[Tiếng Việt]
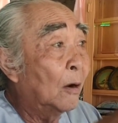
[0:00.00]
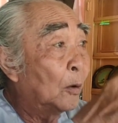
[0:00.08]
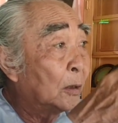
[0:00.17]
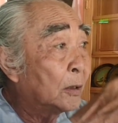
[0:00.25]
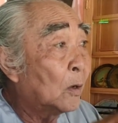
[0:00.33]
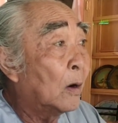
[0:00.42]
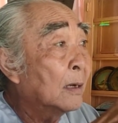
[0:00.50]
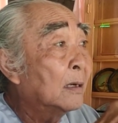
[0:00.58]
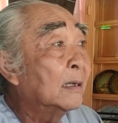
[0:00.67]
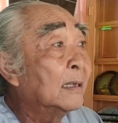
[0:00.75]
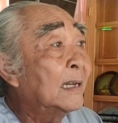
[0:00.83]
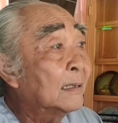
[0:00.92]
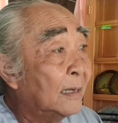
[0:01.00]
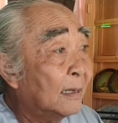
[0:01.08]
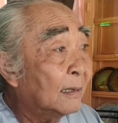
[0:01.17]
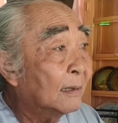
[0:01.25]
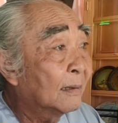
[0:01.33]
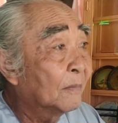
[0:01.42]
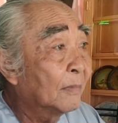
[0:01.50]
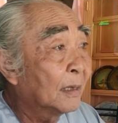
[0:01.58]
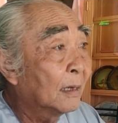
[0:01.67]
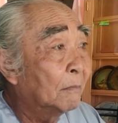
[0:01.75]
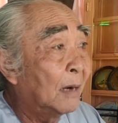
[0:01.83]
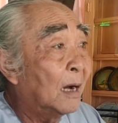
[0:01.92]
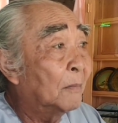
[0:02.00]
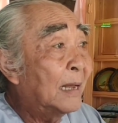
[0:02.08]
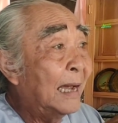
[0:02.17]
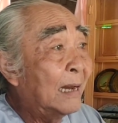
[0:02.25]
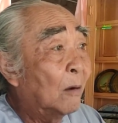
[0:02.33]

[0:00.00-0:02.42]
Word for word: nhồi sọ người dân Việt mà hôm